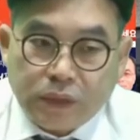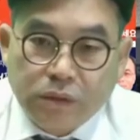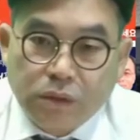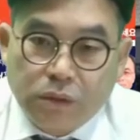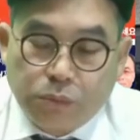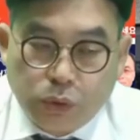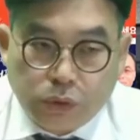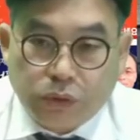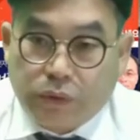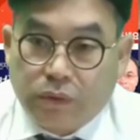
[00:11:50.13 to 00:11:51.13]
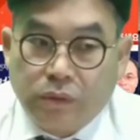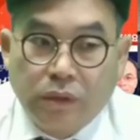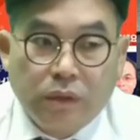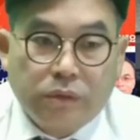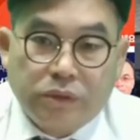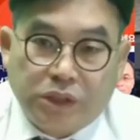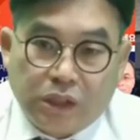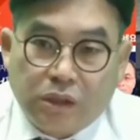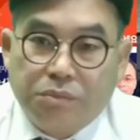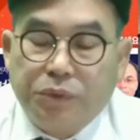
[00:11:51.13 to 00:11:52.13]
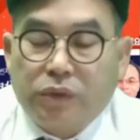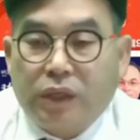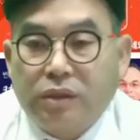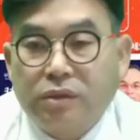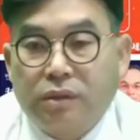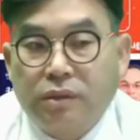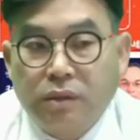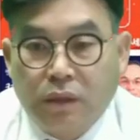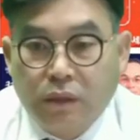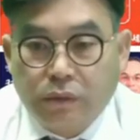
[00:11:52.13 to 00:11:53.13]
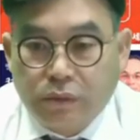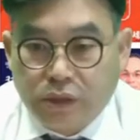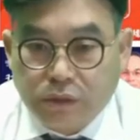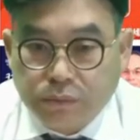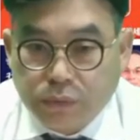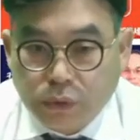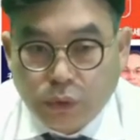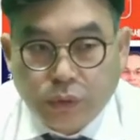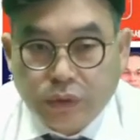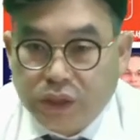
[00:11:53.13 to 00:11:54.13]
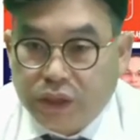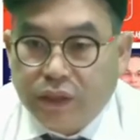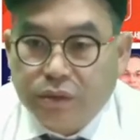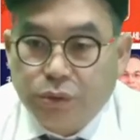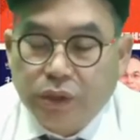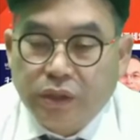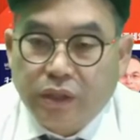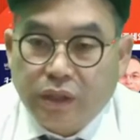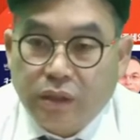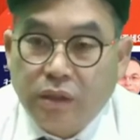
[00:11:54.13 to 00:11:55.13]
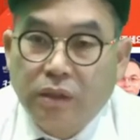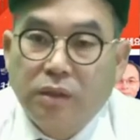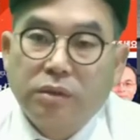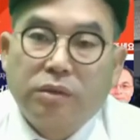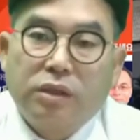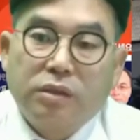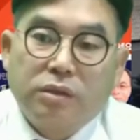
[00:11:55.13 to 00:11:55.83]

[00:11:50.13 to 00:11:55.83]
선거 무효 소송 그리고 재검토 과정 그리고 지금 소송이 진행 중인데 그게